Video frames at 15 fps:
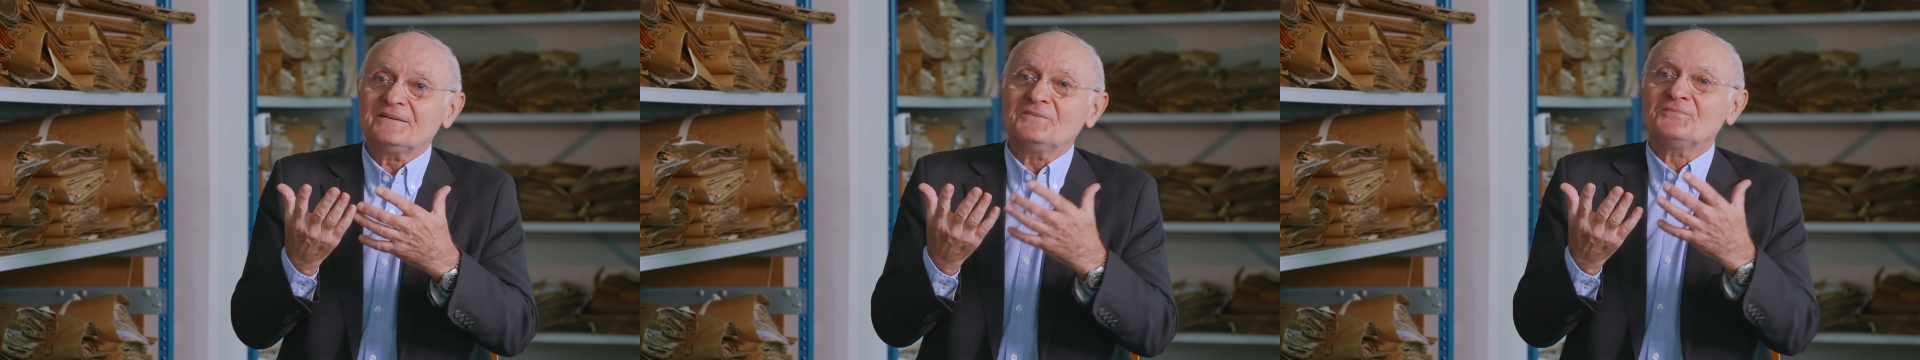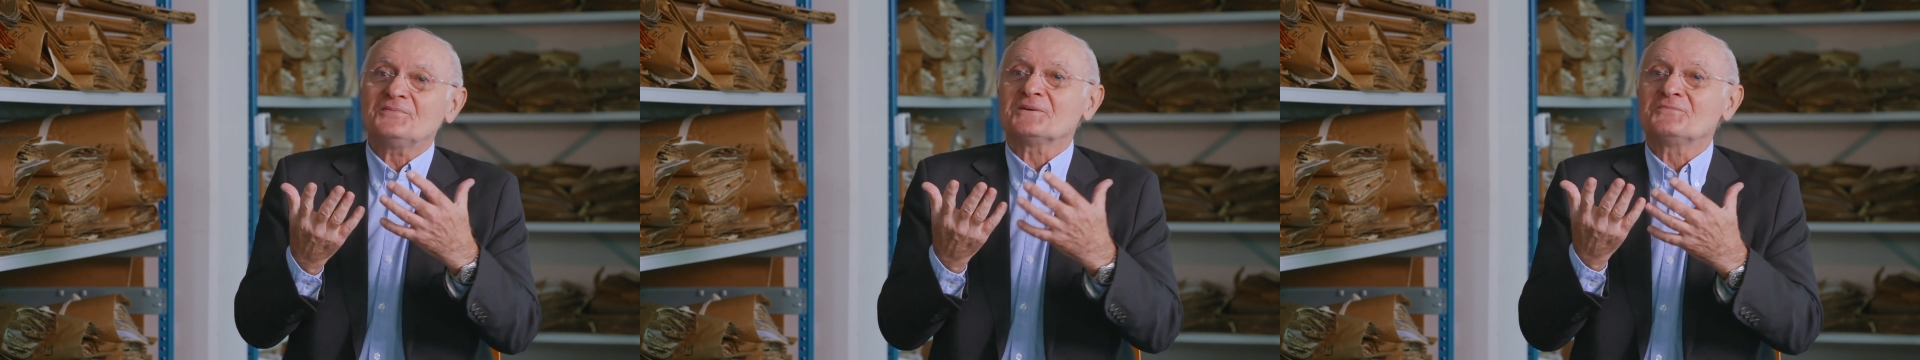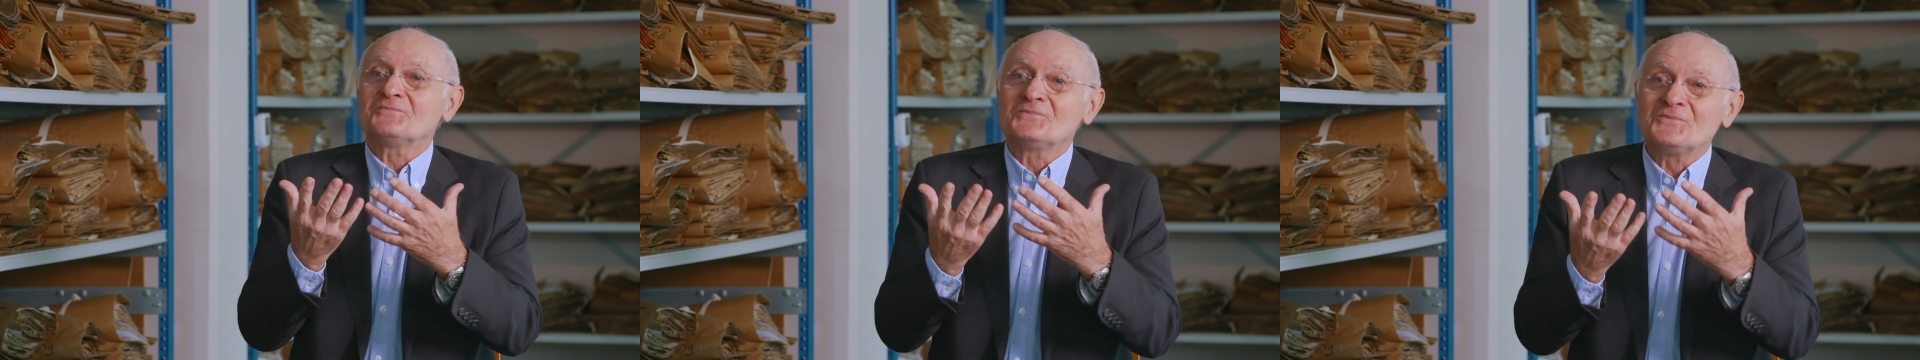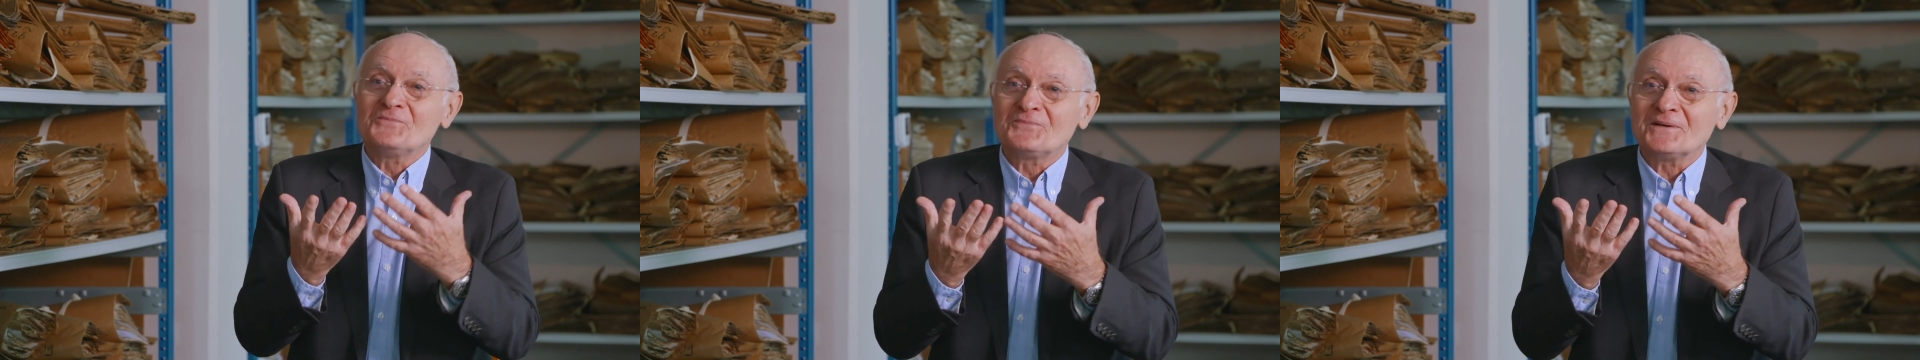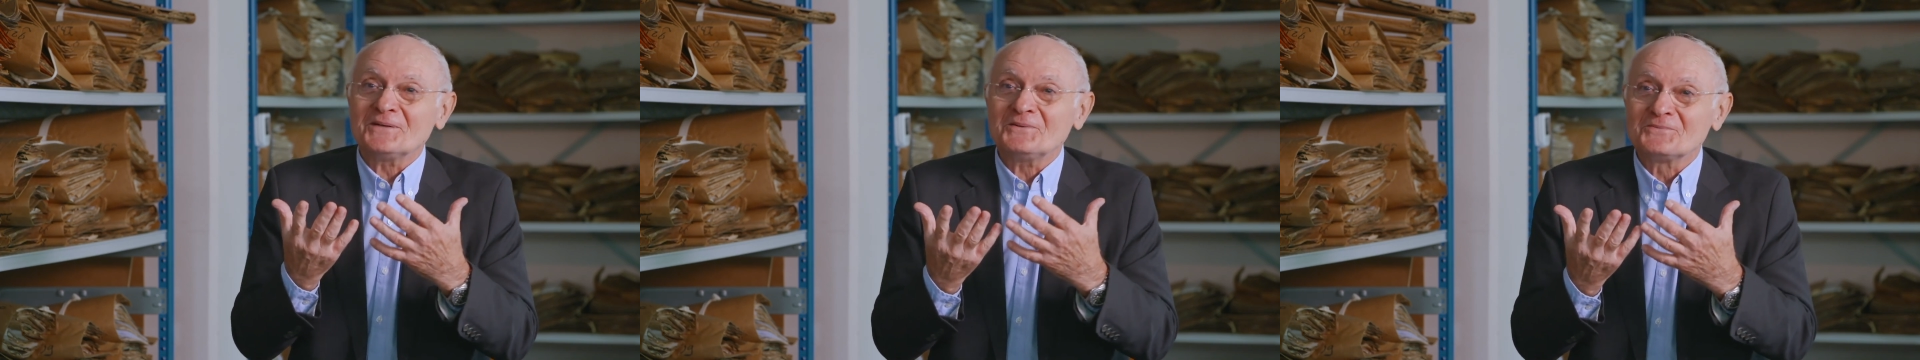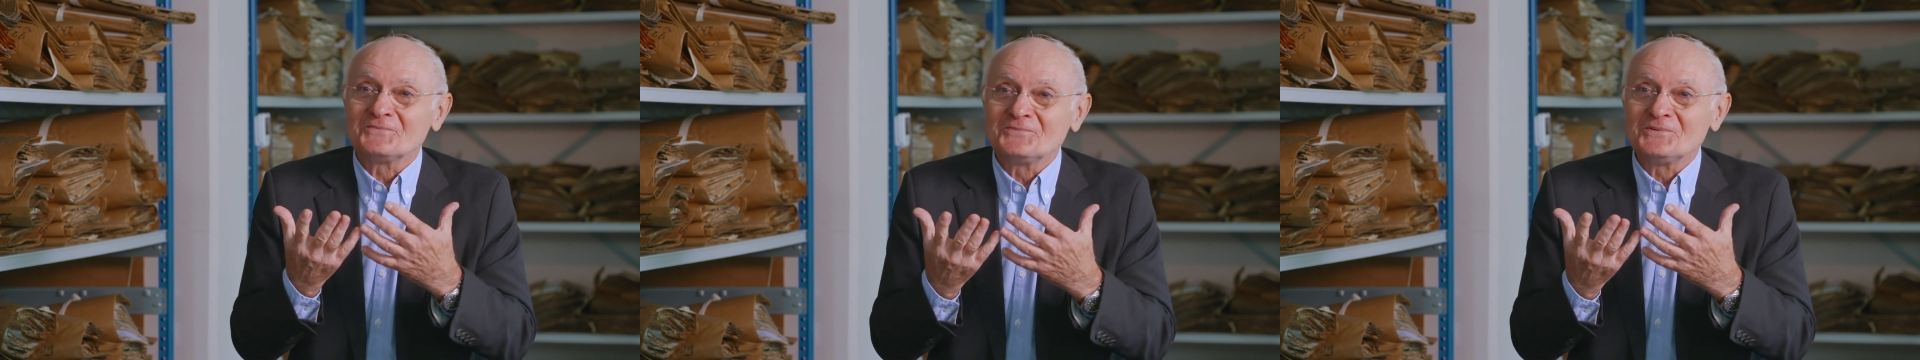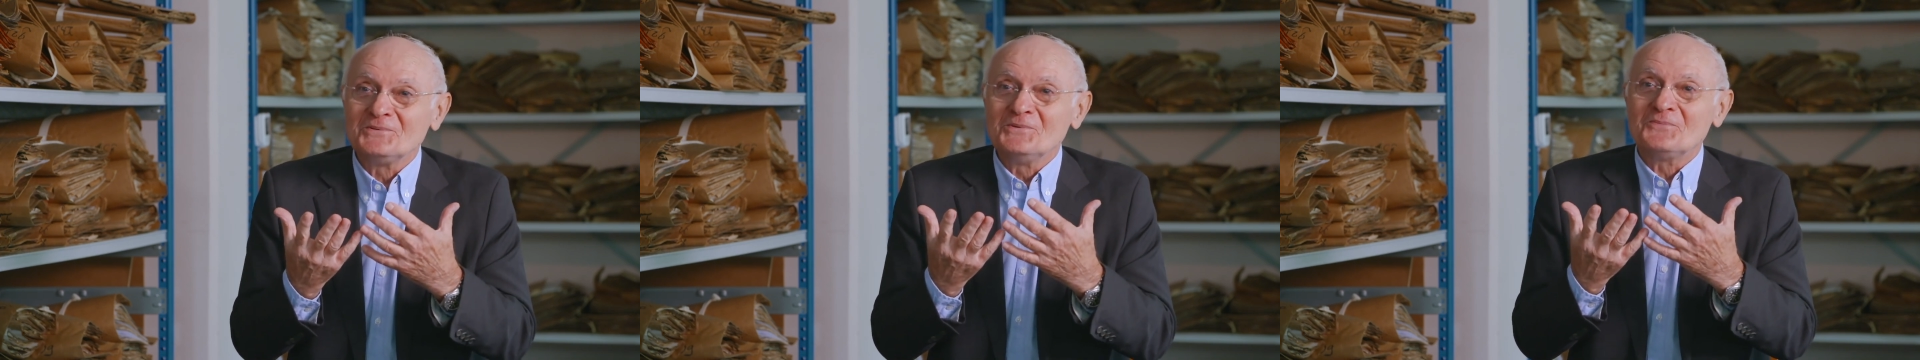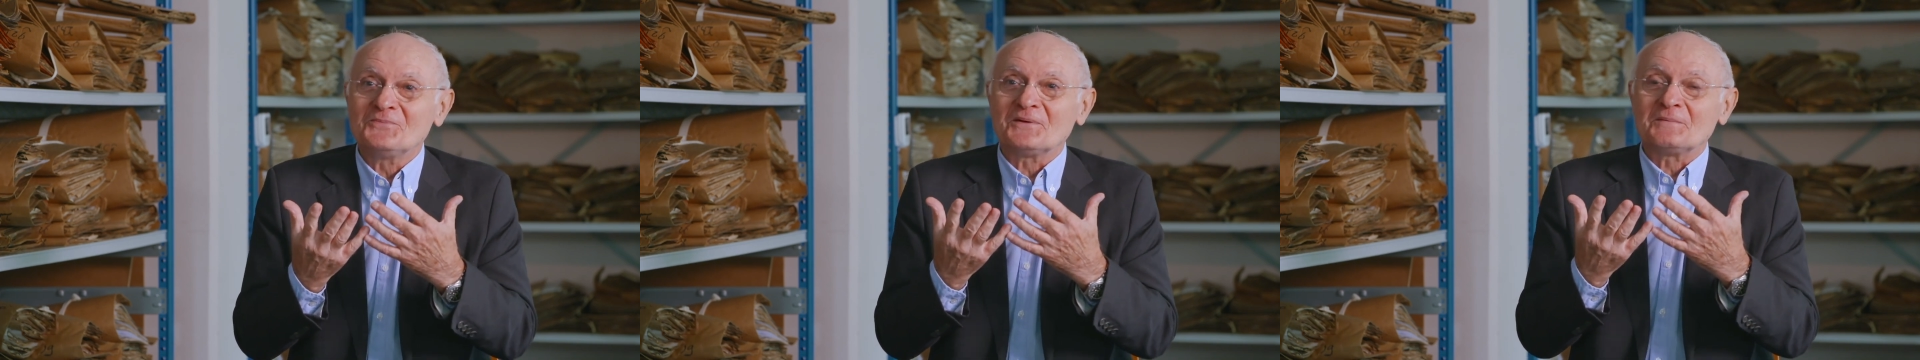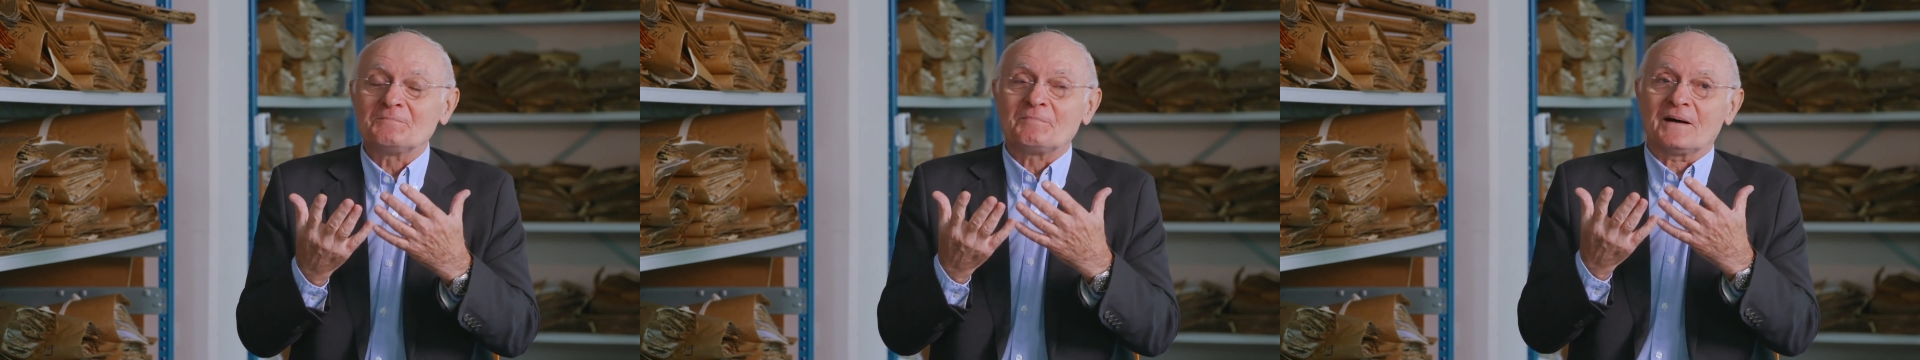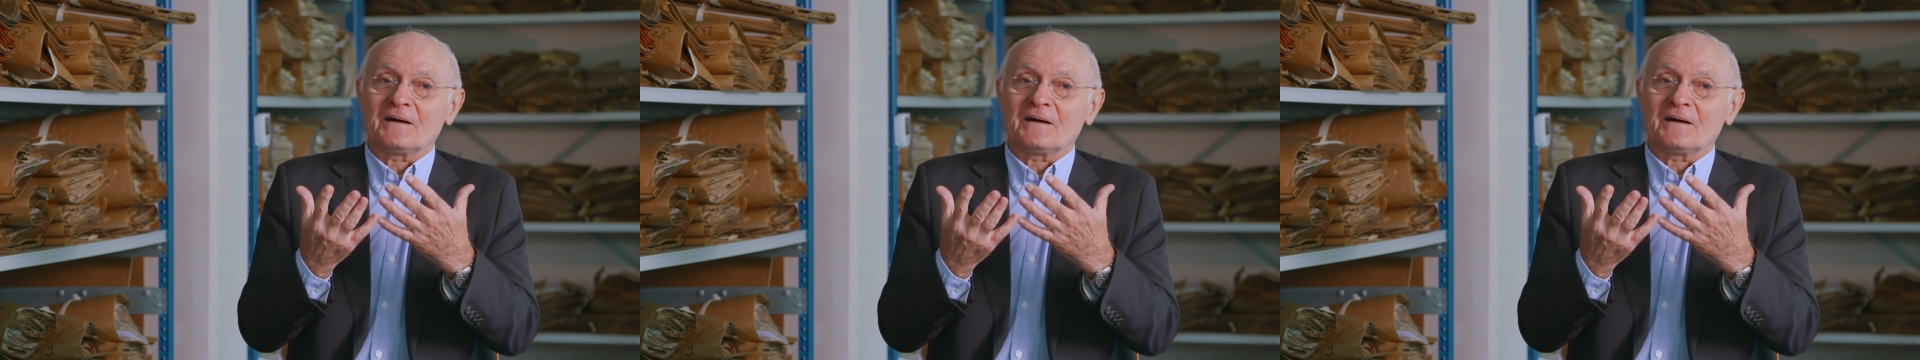qui fait que vous le faites ou vous ne le faites